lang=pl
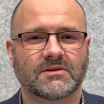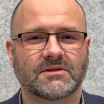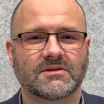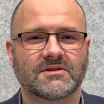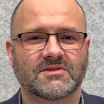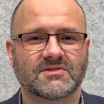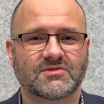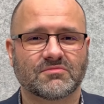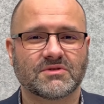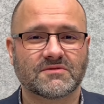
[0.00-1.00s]
i
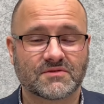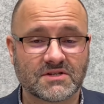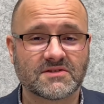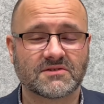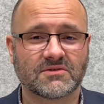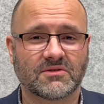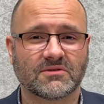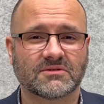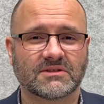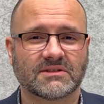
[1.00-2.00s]
zrobić
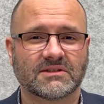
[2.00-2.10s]
wszystko,